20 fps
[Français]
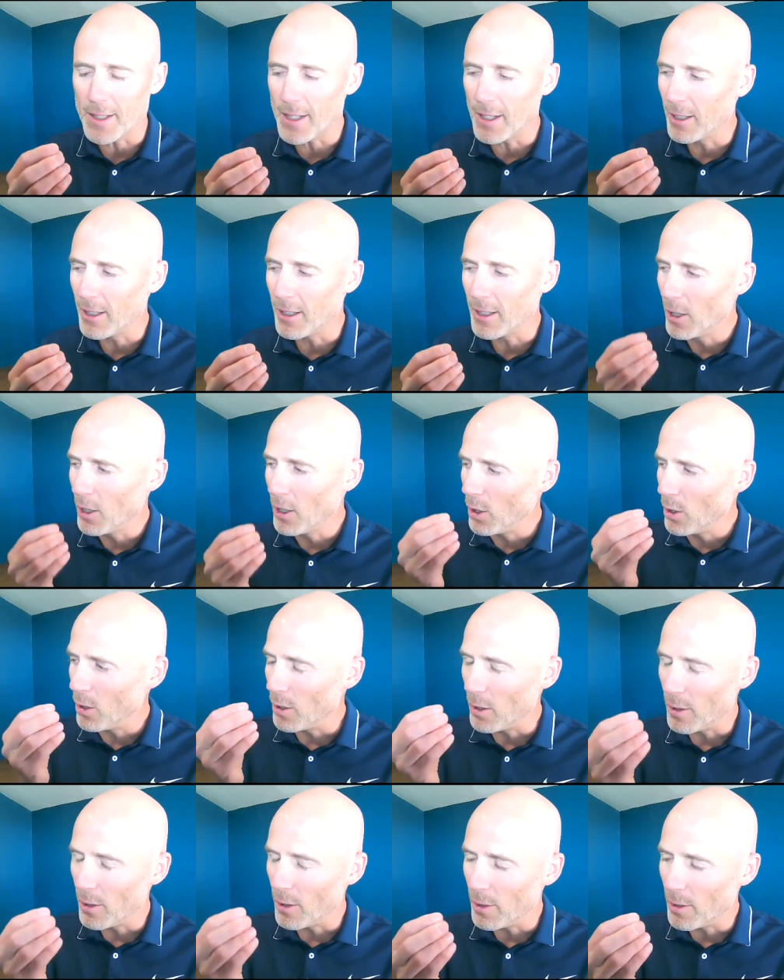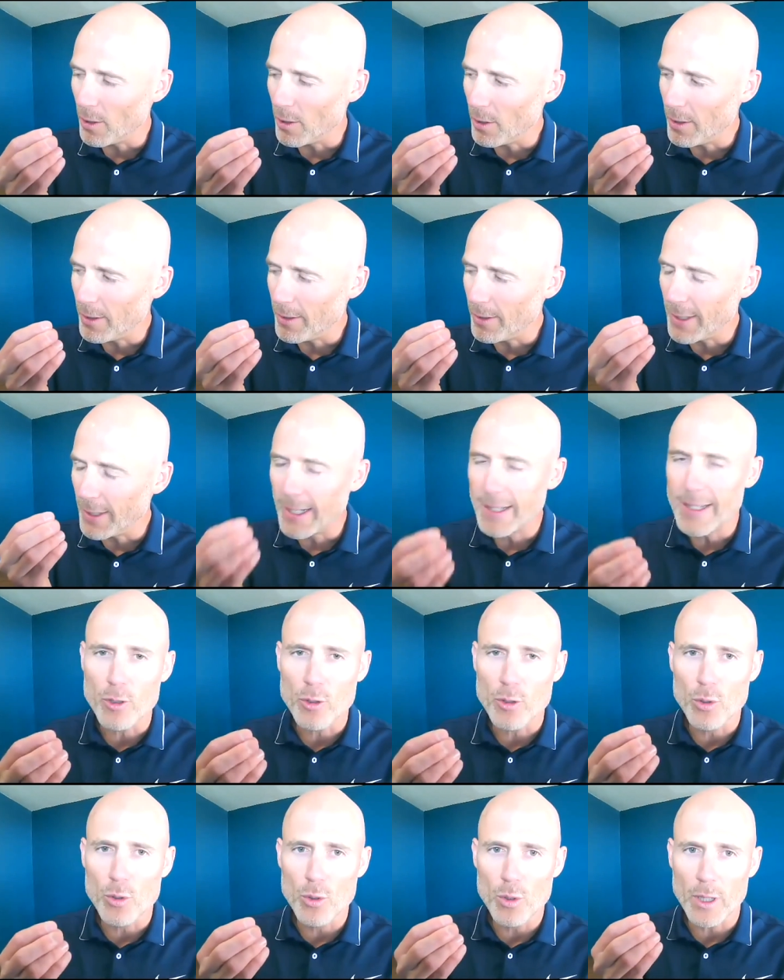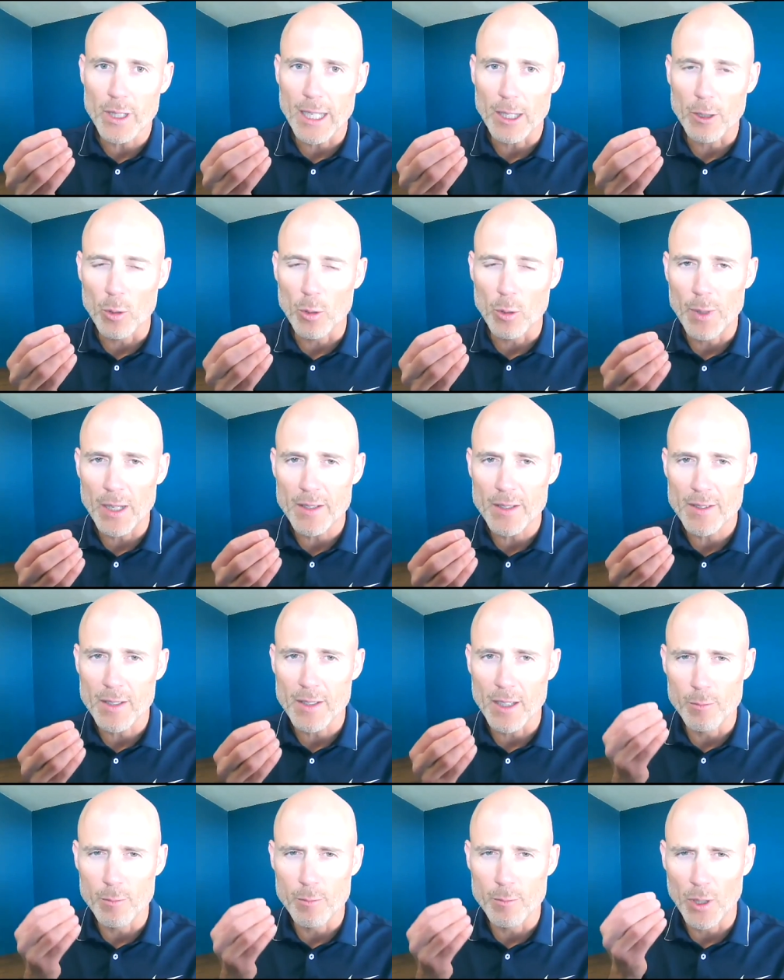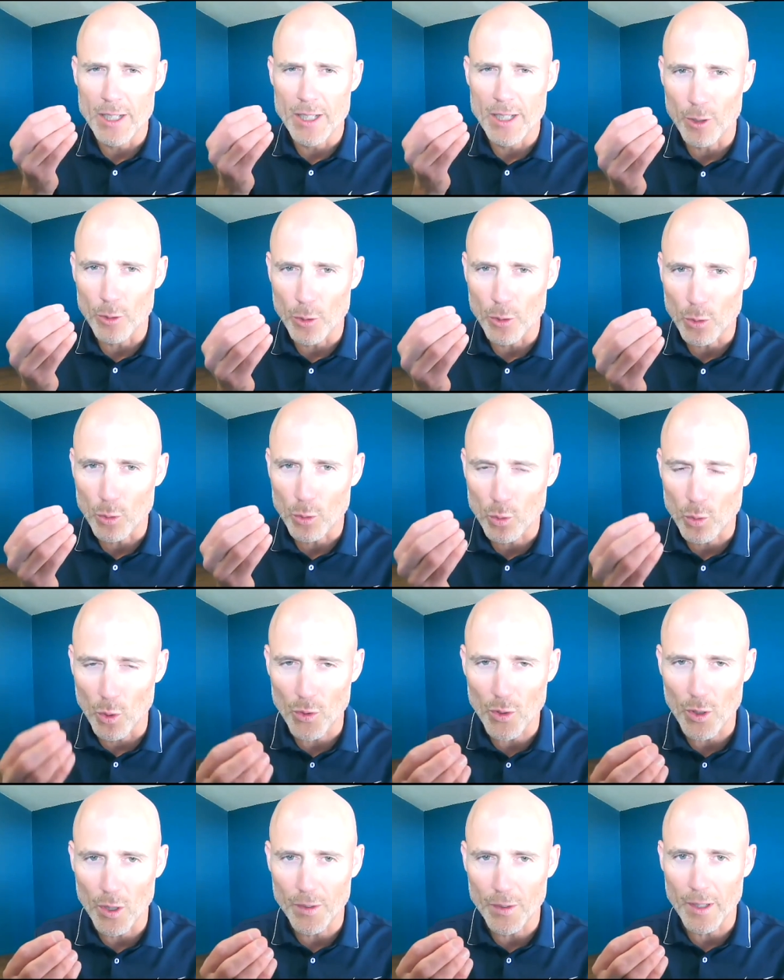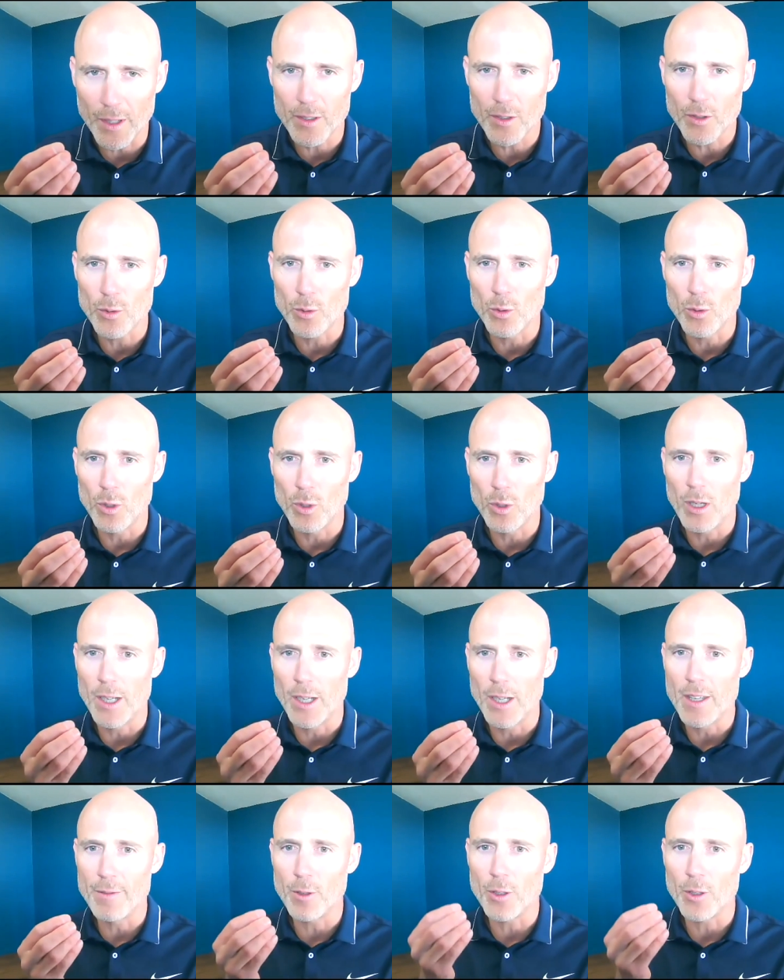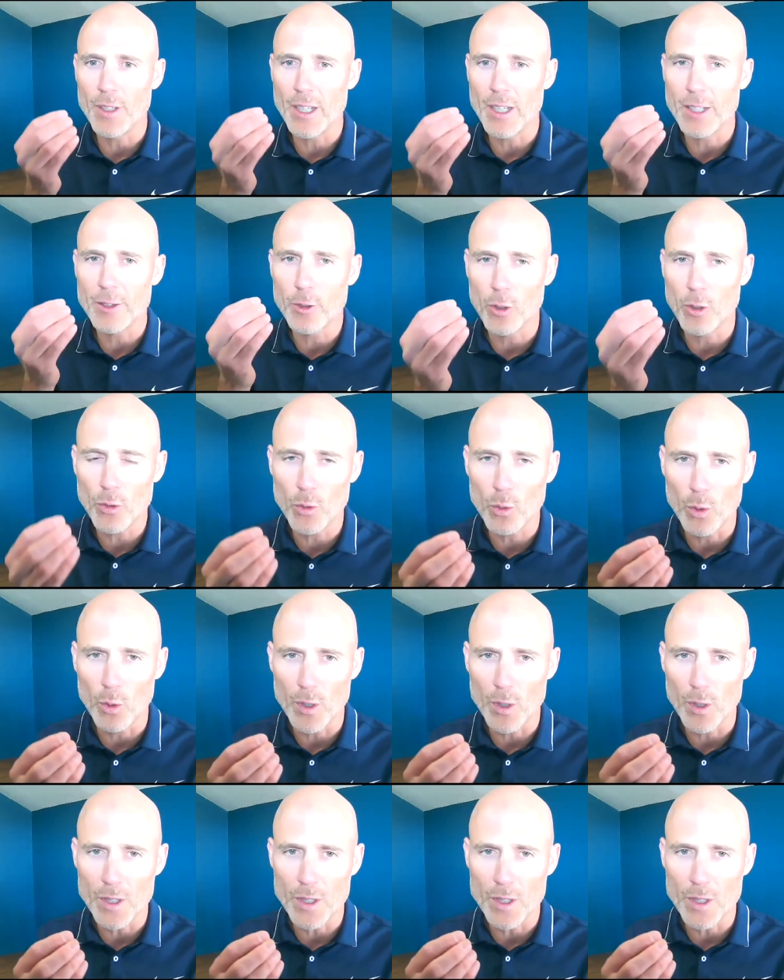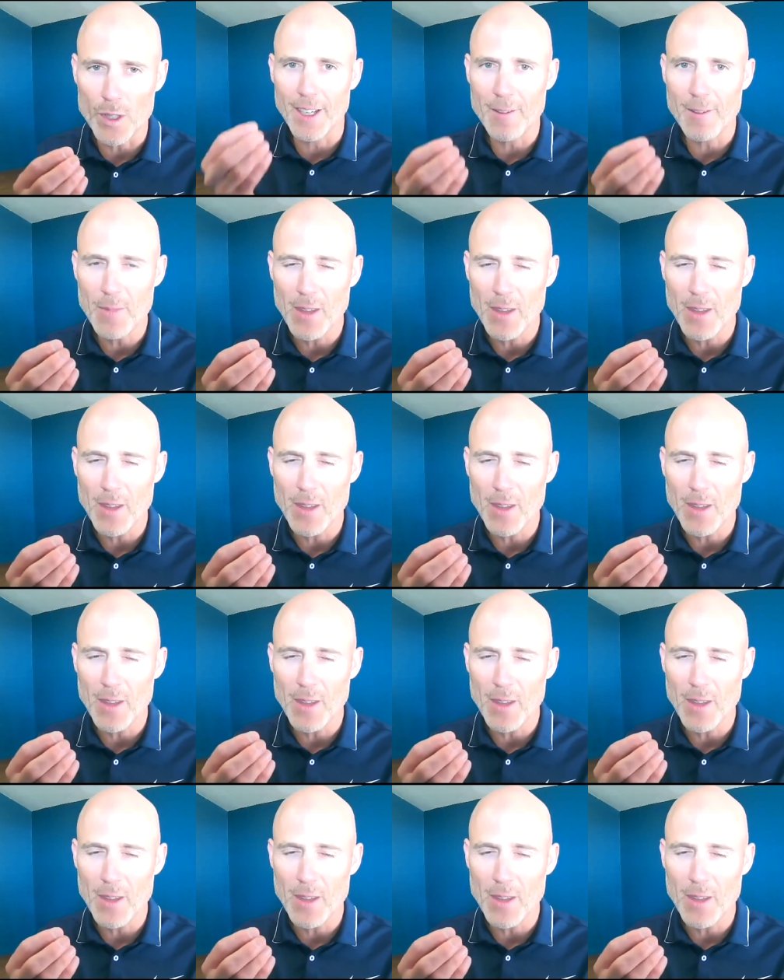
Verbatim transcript: Hein. Euh, la lecture, quelque part, ça demande un effort de concentration, un effort d'attention, etc.